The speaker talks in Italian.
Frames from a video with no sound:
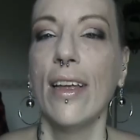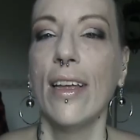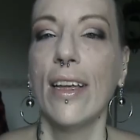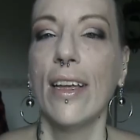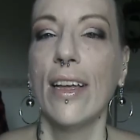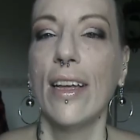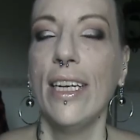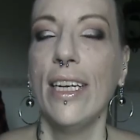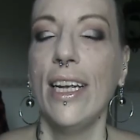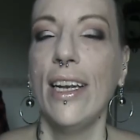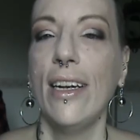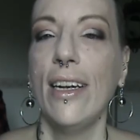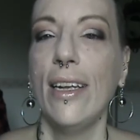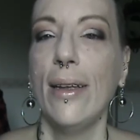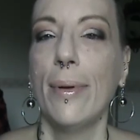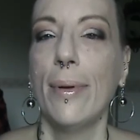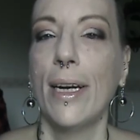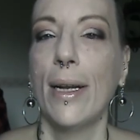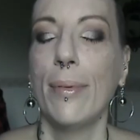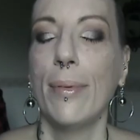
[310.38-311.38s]
Eh,
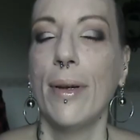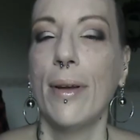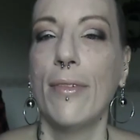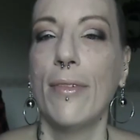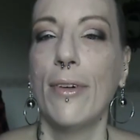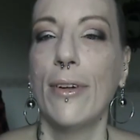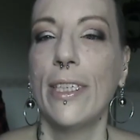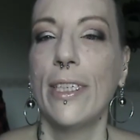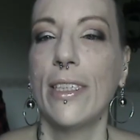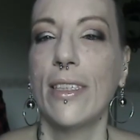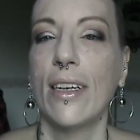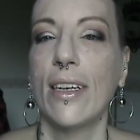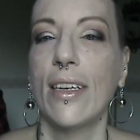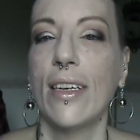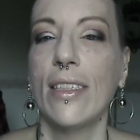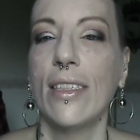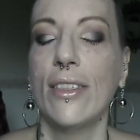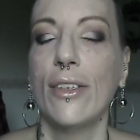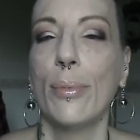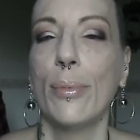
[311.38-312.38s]
ieri per la prima
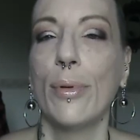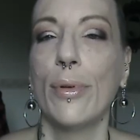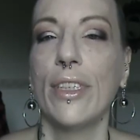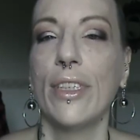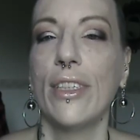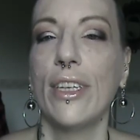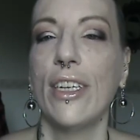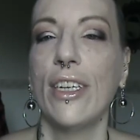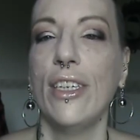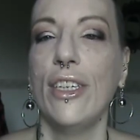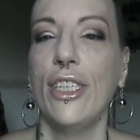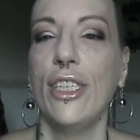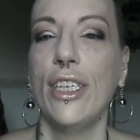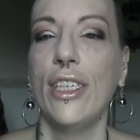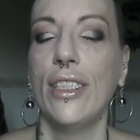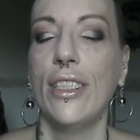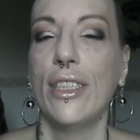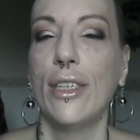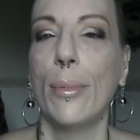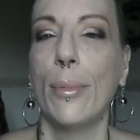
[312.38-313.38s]
volta, dopo,
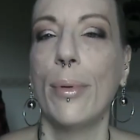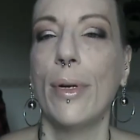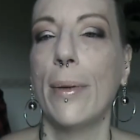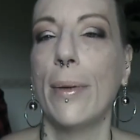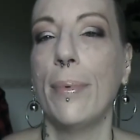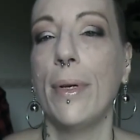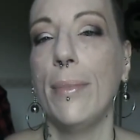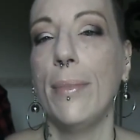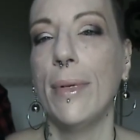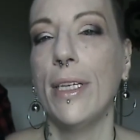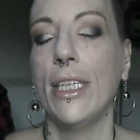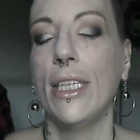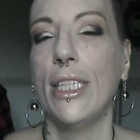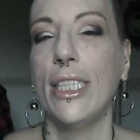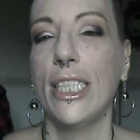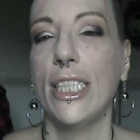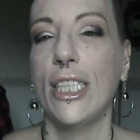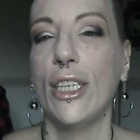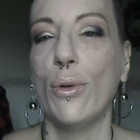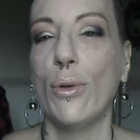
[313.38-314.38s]
13, dopo la prima
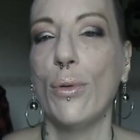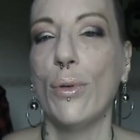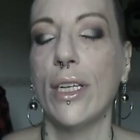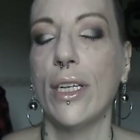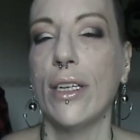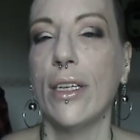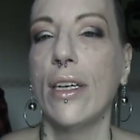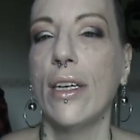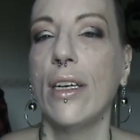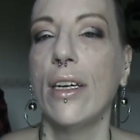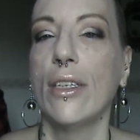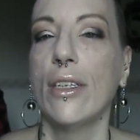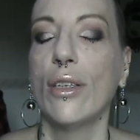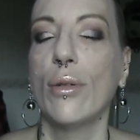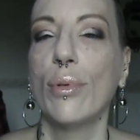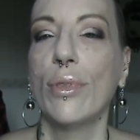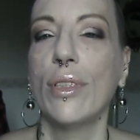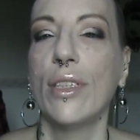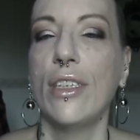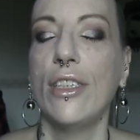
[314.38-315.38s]
edizione,
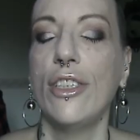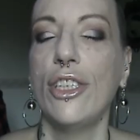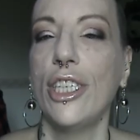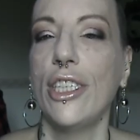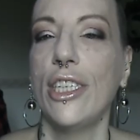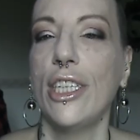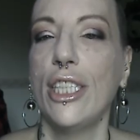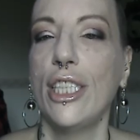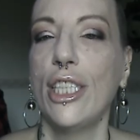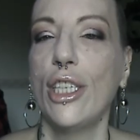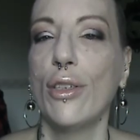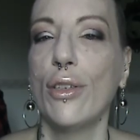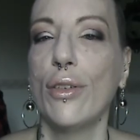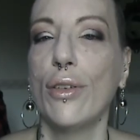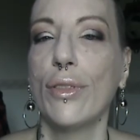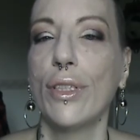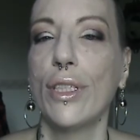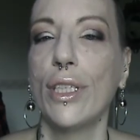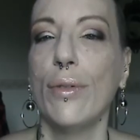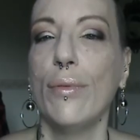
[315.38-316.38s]
dopo 13 edizioni
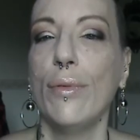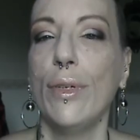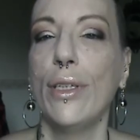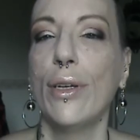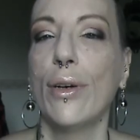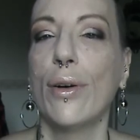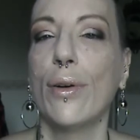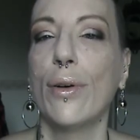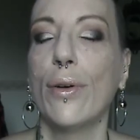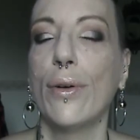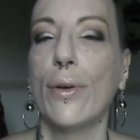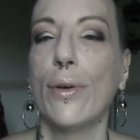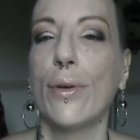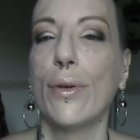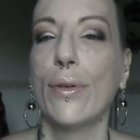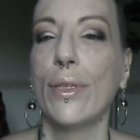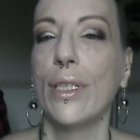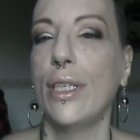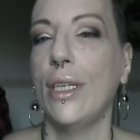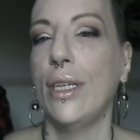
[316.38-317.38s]
ho
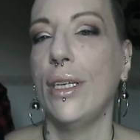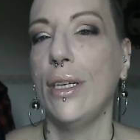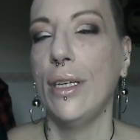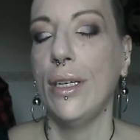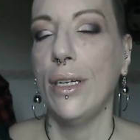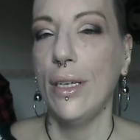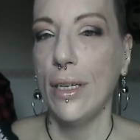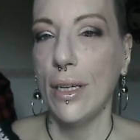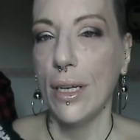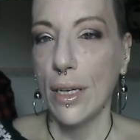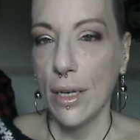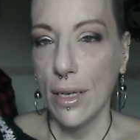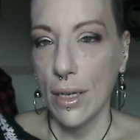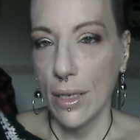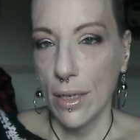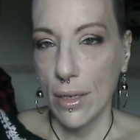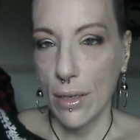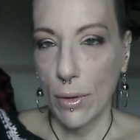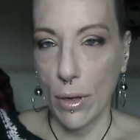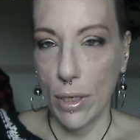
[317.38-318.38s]
seguito così,
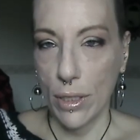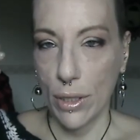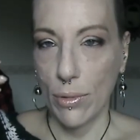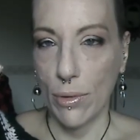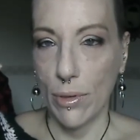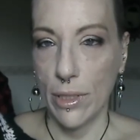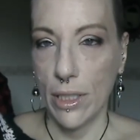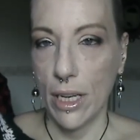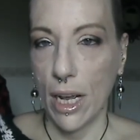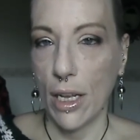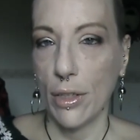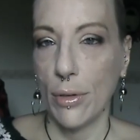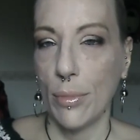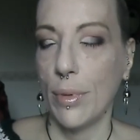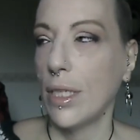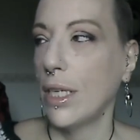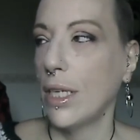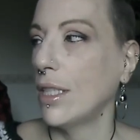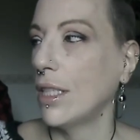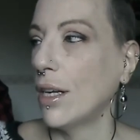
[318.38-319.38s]
ho ascoltato
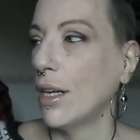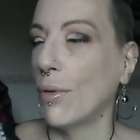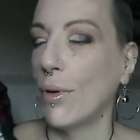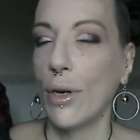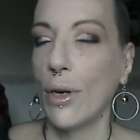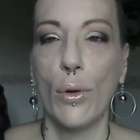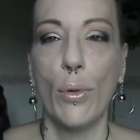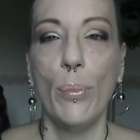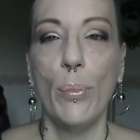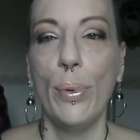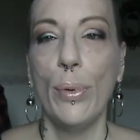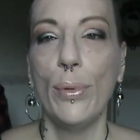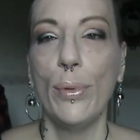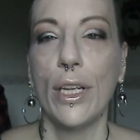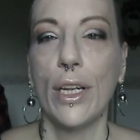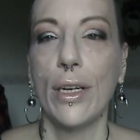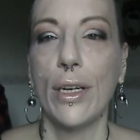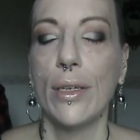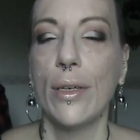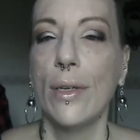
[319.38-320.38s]
perché stavo al
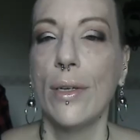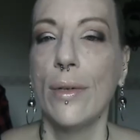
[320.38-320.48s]
computer